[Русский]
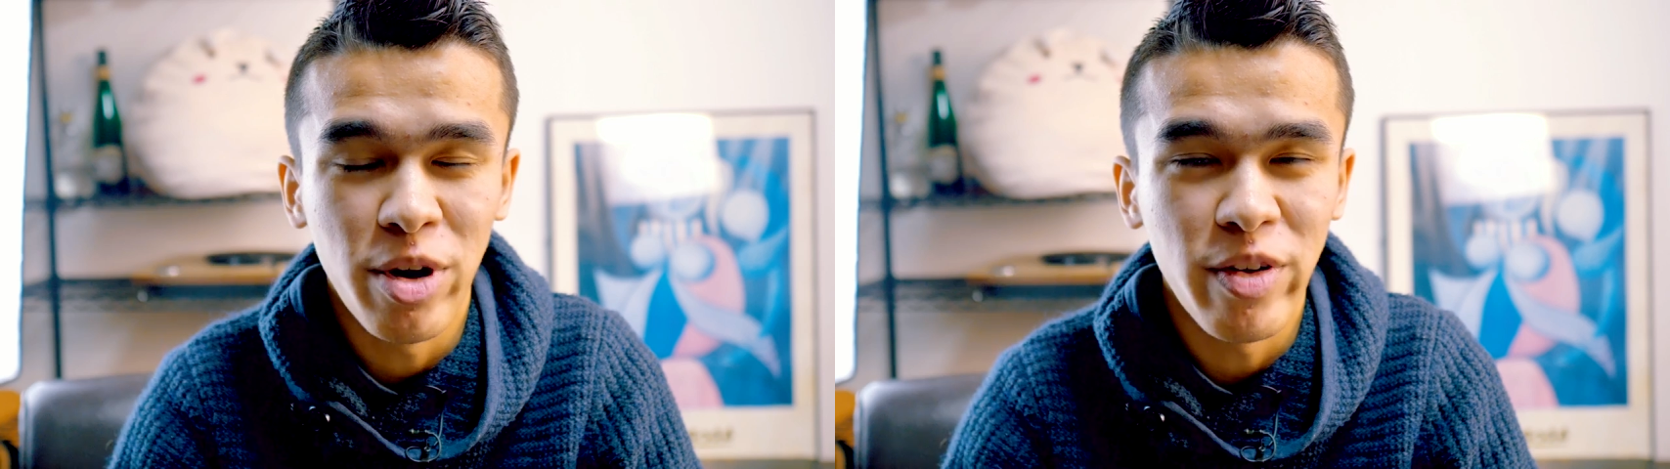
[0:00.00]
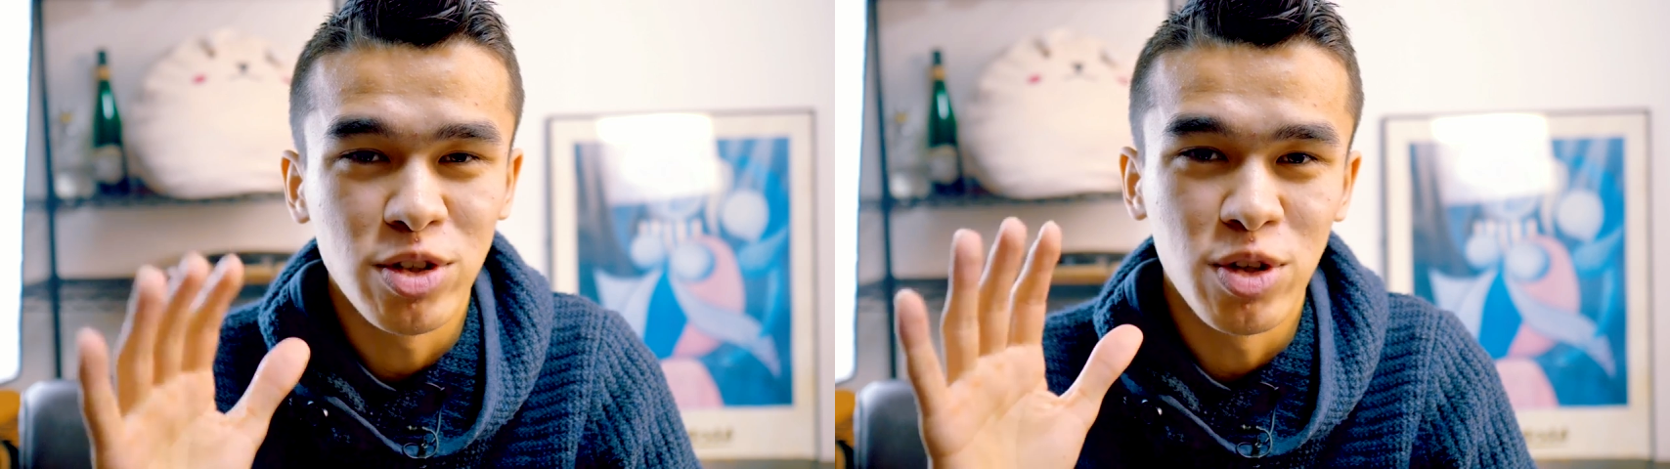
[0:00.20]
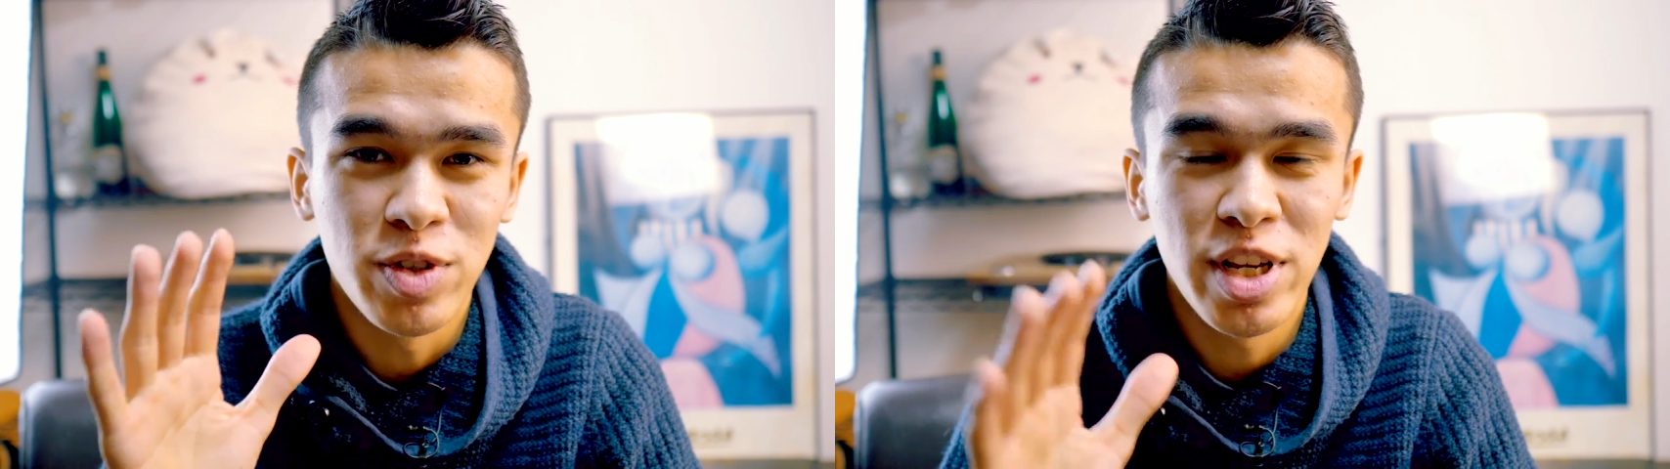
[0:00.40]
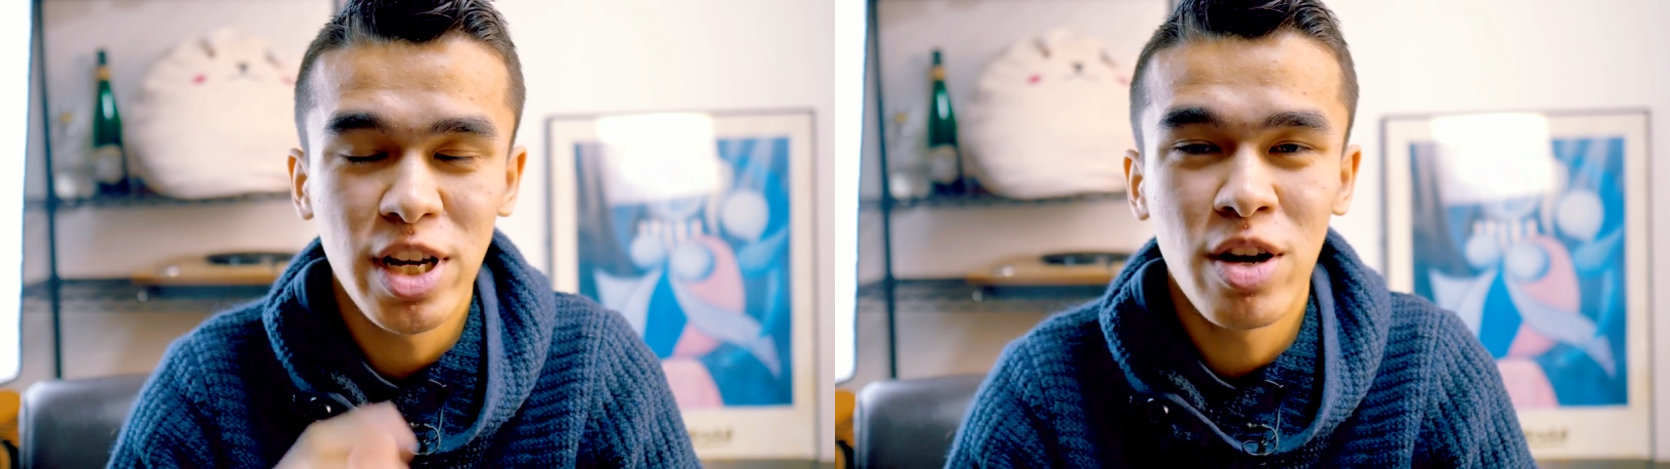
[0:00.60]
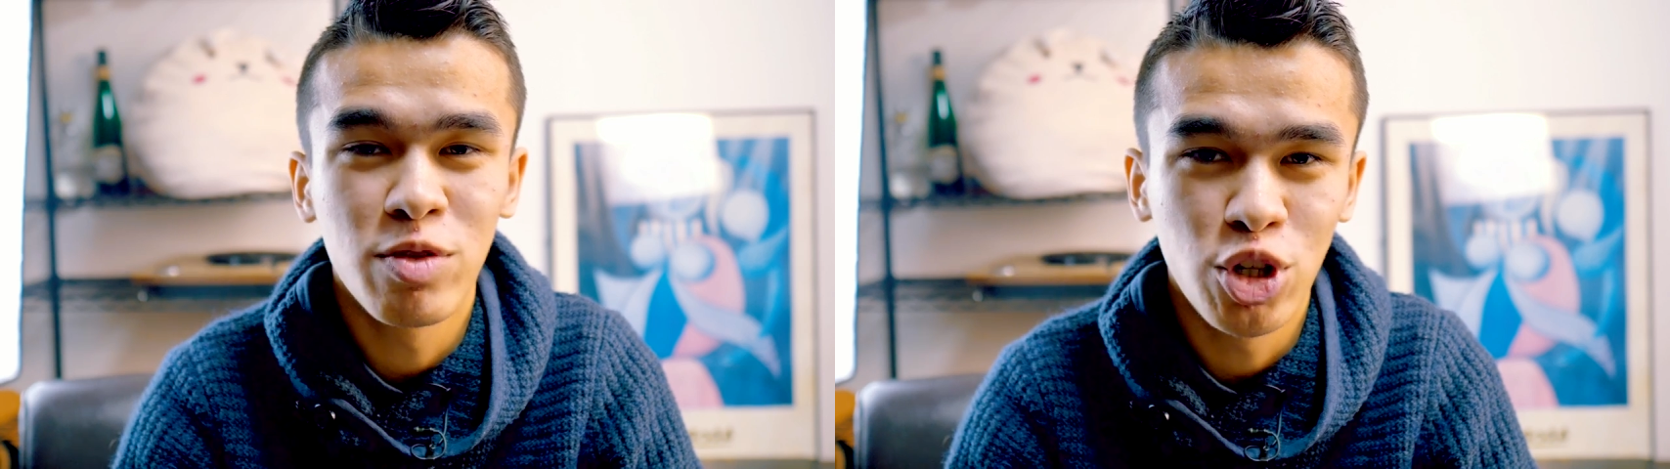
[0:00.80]
Приветствую
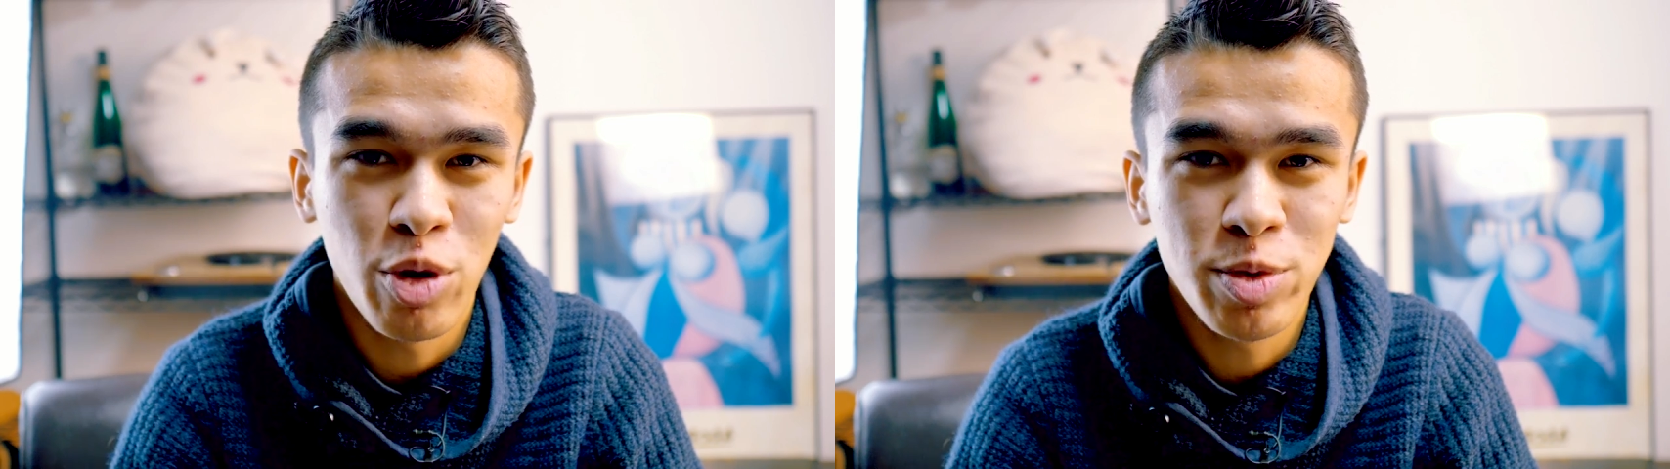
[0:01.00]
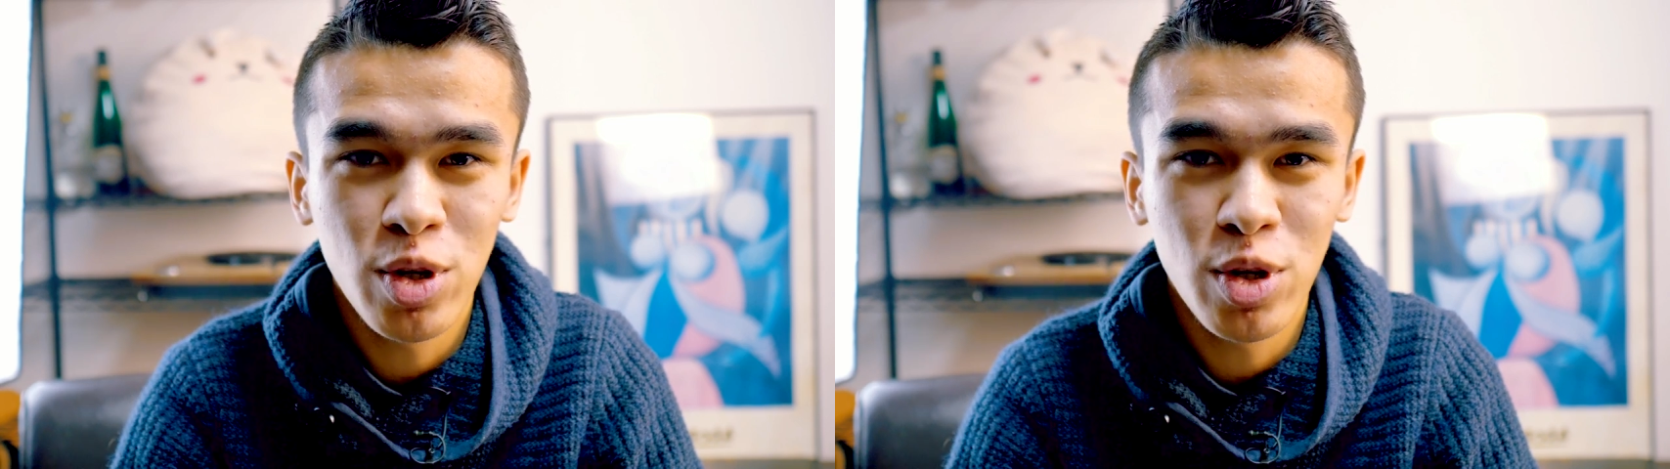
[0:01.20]
всех, в Job